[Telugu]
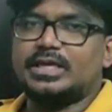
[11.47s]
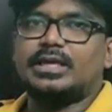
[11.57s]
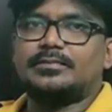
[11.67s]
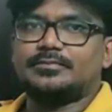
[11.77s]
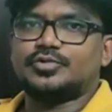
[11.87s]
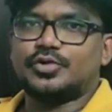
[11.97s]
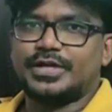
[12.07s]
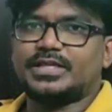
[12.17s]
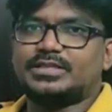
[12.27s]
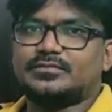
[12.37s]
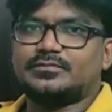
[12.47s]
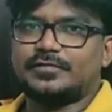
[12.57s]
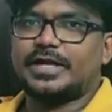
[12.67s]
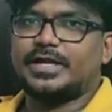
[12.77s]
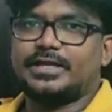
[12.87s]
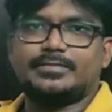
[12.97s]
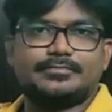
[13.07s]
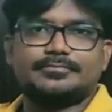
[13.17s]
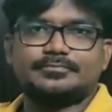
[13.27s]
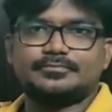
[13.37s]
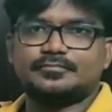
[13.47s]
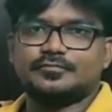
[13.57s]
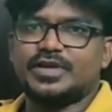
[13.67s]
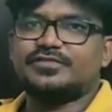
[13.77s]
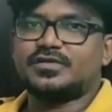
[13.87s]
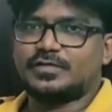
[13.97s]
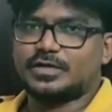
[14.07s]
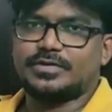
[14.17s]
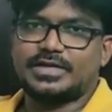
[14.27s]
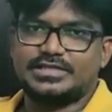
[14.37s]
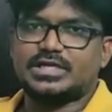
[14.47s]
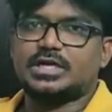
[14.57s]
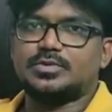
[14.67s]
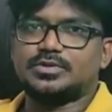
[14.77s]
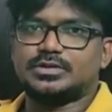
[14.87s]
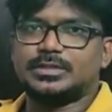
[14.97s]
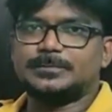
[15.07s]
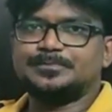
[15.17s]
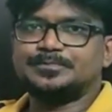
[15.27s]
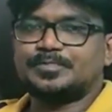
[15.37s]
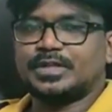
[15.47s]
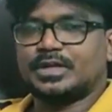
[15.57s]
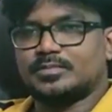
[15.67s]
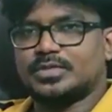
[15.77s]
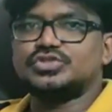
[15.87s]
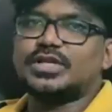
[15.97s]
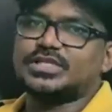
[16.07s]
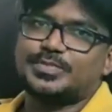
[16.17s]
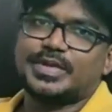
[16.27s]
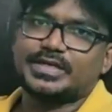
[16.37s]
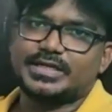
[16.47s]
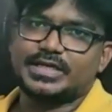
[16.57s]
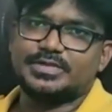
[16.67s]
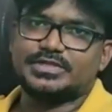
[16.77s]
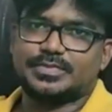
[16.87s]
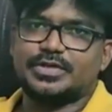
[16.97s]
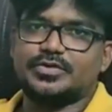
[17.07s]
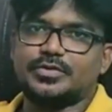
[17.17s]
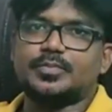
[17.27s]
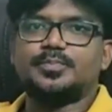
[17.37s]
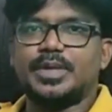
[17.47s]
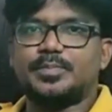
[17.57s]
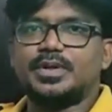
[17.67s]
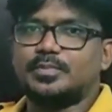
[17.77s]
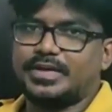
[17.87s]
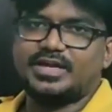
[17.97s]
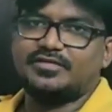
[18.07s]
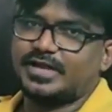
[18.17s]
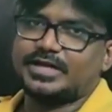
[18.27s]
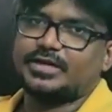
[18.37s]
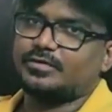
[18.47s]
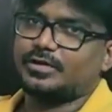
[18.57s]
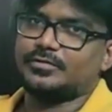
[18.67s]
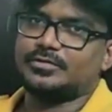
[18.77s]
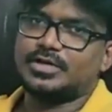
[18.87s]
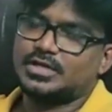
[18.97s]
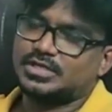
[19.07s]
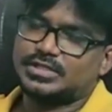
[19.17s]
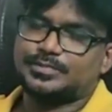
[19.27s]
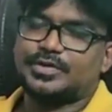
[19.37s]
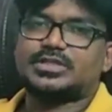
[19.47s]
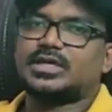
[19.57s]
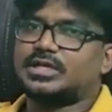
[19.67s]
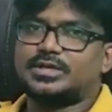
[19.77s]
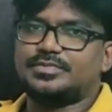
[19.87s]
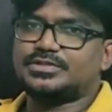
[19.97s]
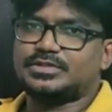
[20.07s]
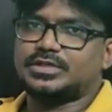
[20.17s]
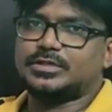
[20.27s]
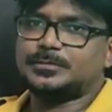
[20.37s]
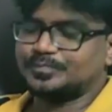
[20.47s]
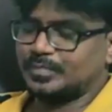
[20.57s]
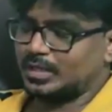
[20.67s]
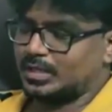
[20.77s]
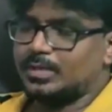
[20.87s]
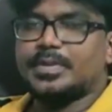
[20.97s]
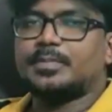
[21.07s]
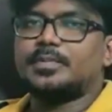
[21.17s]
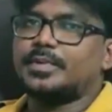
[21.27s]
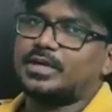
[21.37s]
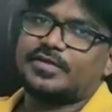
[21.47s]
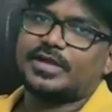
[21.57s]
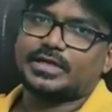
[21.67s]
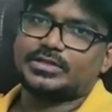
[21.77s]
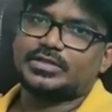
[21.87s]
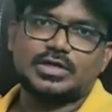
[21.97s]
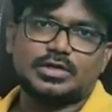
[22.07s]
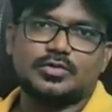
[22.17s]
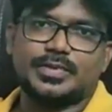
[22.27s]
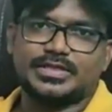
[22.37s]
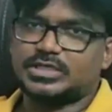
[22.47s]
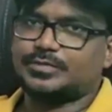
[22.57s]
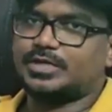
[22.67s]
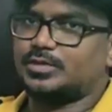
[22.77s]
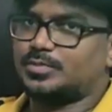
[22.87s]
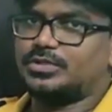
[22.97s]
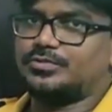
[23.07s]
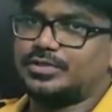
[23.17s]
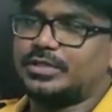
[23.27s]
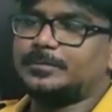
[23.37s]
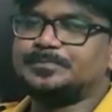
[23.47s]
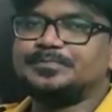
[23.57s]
ఈ ట్వంటీ ఎయిత్ ఫ్రైడే వైఫ్ ఆఫ్ రామ్ రిలీజ్ కాబోతుంది మంచులక్ష్మి ఎంటర్టైన్మెంట్స్ మరియు పీపుల్ మీడియా ఫ్యాక్టరీ వారు సంయుక్తంగా నిర్మిస్తున్నారు పీపుల్ మీడియా ఫ్యాక్టరీతో నాకు ప్రత్యేకమైన అనుబంధం ఉంది